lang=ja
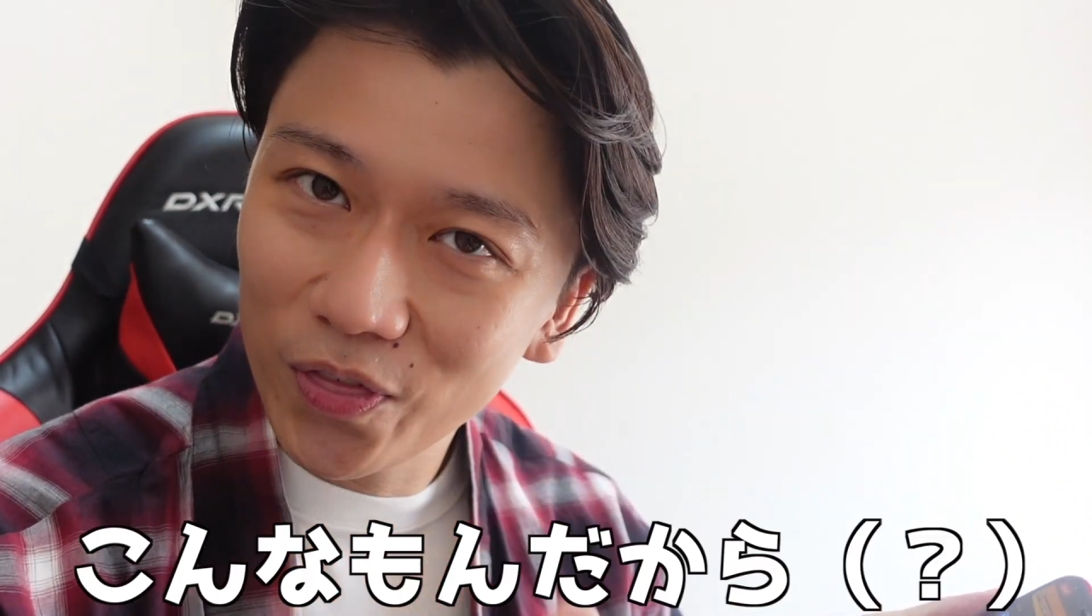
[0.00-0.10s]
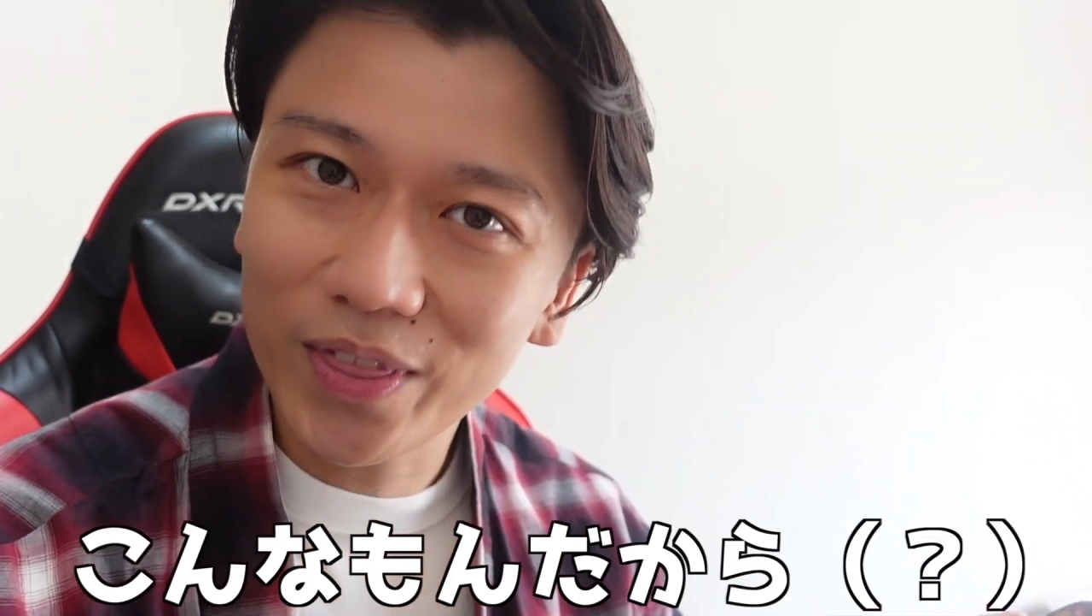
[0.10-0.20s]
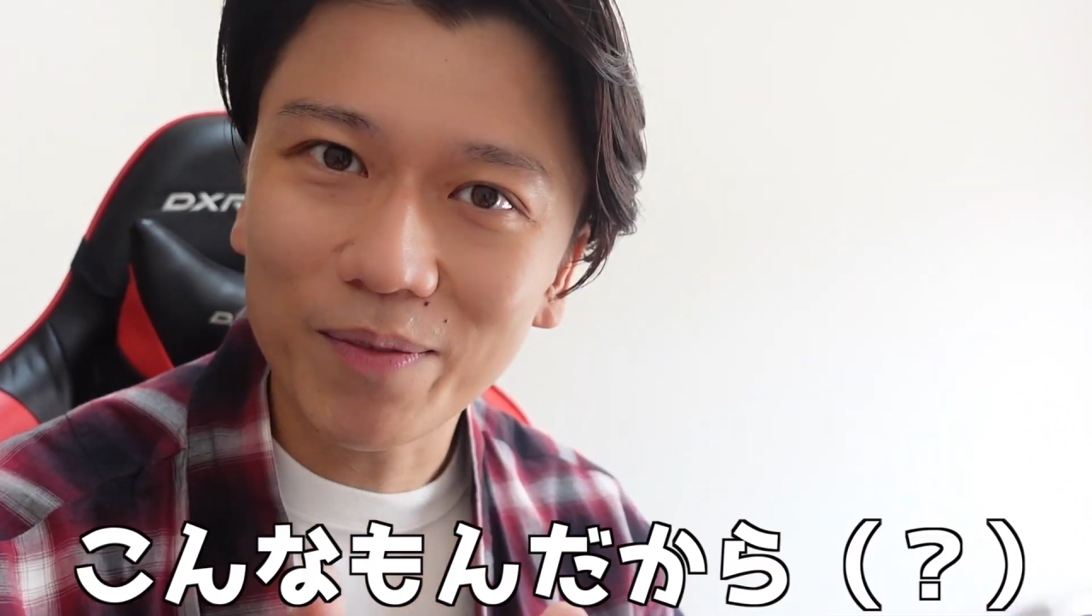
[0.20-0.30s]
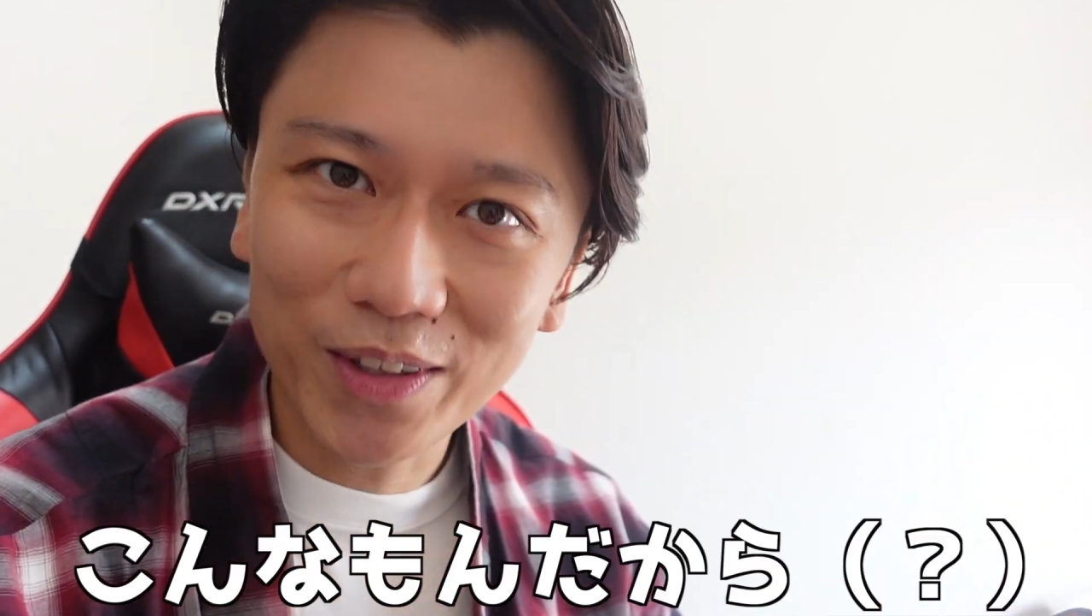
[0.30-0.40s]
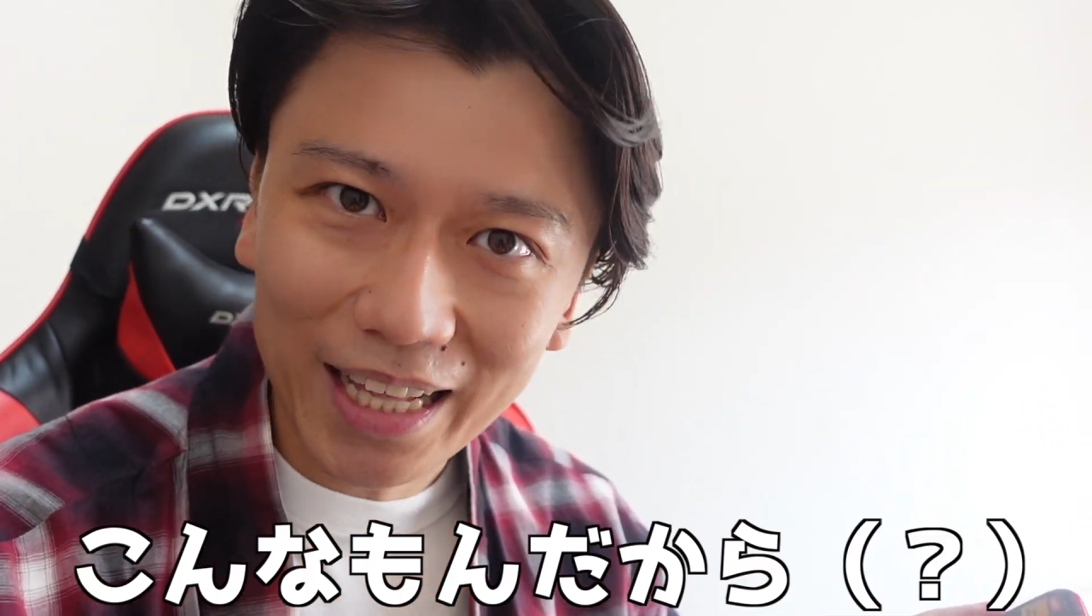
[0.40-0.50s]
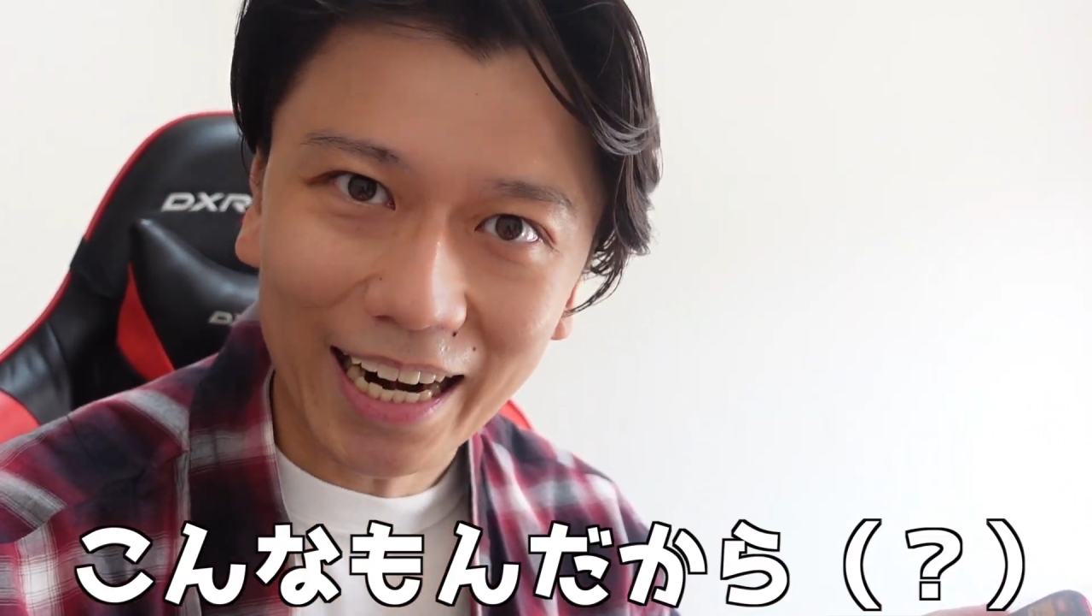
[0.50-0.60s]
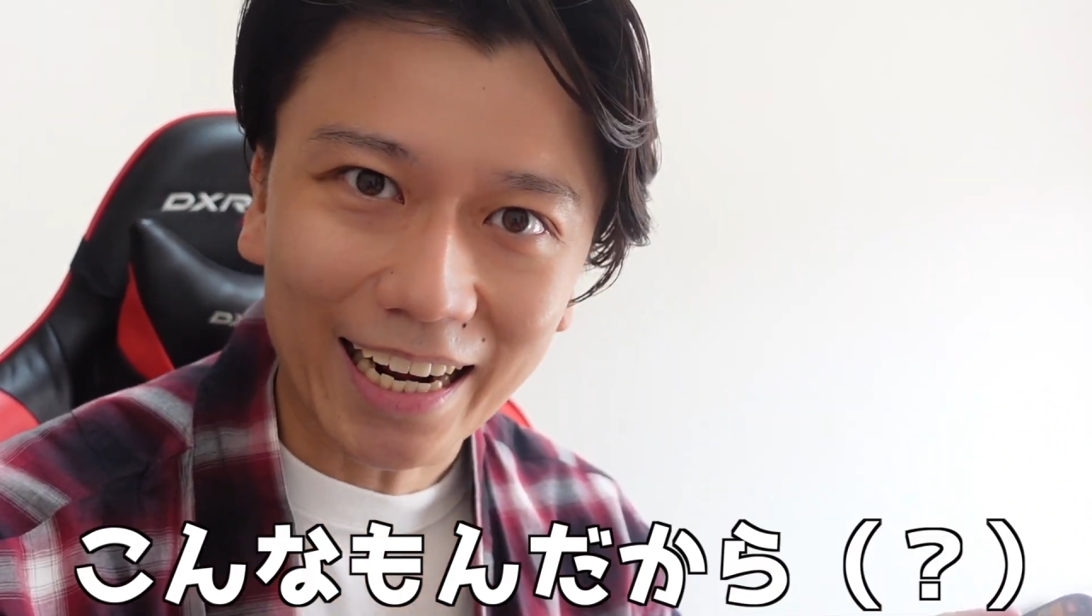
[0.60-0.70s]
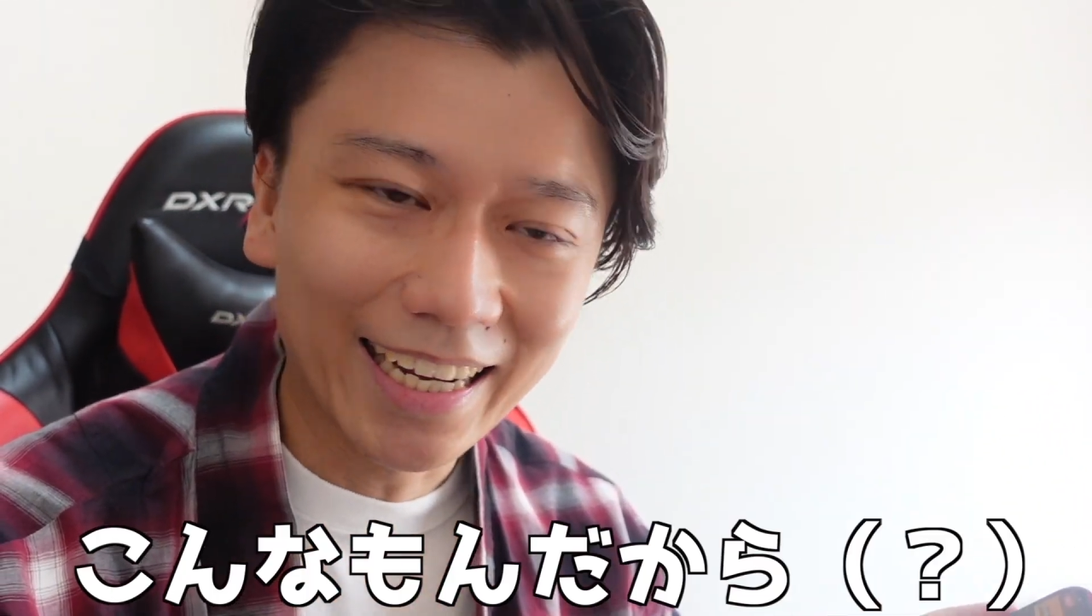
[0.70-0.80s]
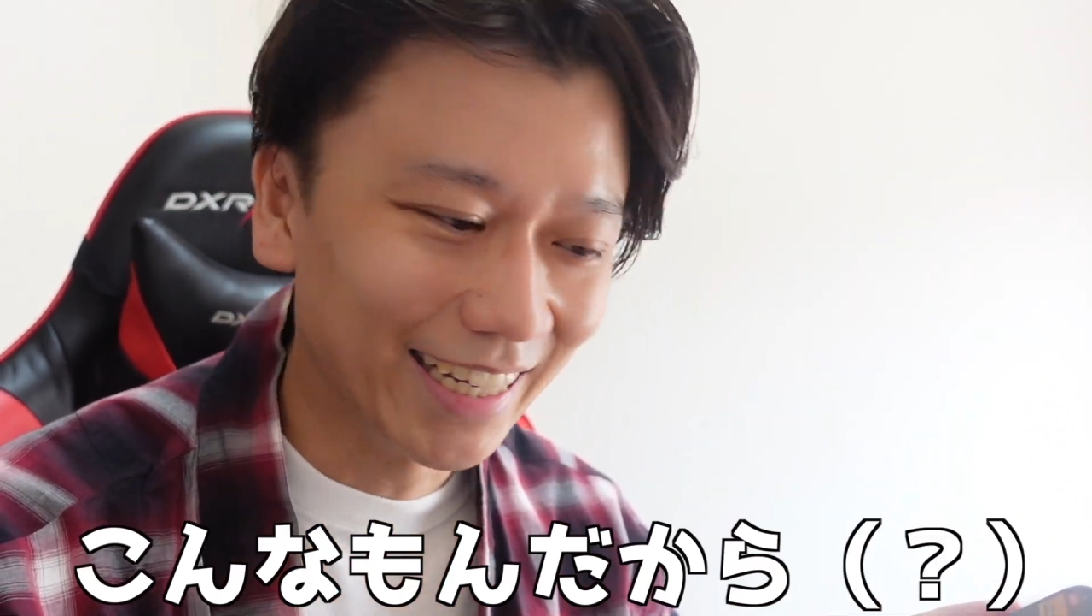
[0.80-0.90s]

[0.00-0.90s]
んなもんだから。